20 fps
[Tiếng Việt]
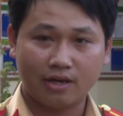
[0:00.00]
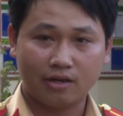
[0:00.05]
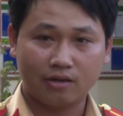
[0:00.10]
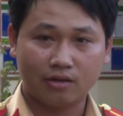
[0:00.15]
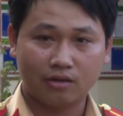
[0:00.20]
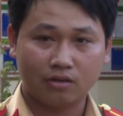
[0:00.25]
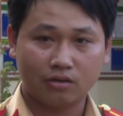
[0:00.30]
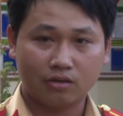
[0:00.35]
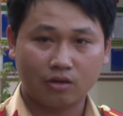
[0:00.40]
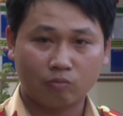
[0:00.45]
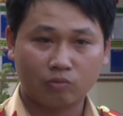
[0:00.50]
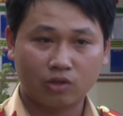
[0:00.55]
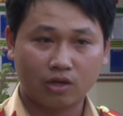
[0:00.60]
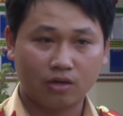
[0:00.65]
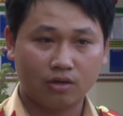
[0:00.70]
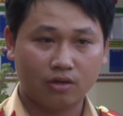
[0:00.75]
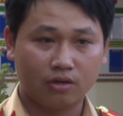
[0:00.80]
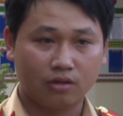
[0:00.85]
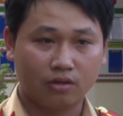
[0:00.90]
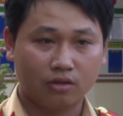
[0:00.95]
để đồng
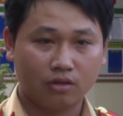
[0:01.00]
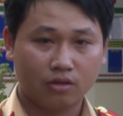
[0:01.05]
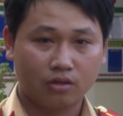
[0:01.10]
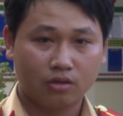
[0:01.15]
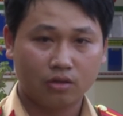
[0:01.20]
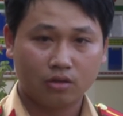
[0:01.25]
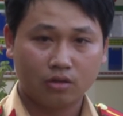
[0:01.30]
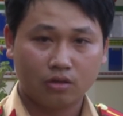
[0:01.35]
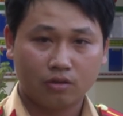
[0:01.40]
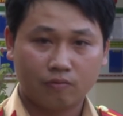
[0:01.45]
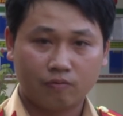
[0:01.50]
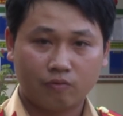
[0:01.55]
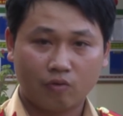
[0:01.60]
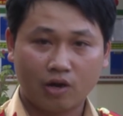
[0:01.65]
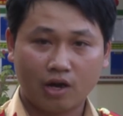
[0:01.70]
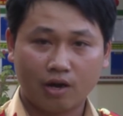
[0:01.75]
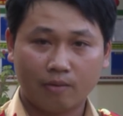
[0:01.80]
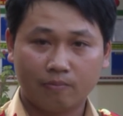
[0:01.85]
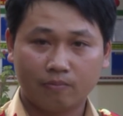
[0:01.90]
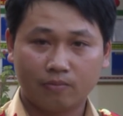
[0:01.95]
thời
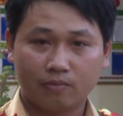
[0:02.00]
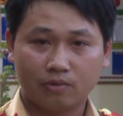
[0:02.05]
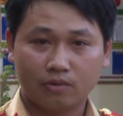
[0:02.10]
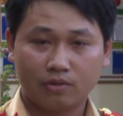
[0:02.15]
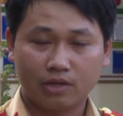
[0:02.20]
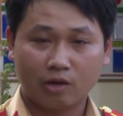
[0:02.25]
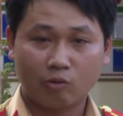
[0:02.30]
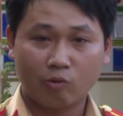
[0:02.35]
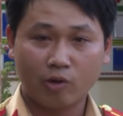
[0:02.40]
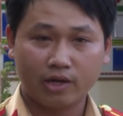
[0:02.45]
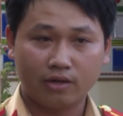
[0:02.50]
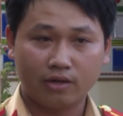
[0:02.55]
phối hợp giải